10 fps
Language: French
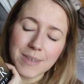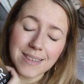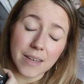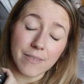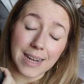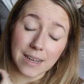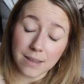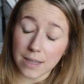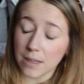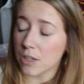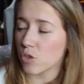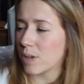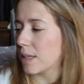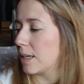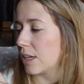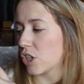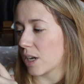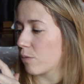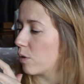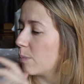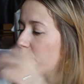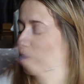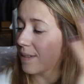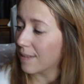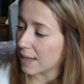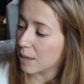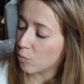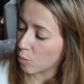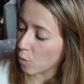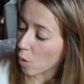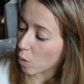mais ça avait l'air très très chouette et à chaque fois il me fait terriblement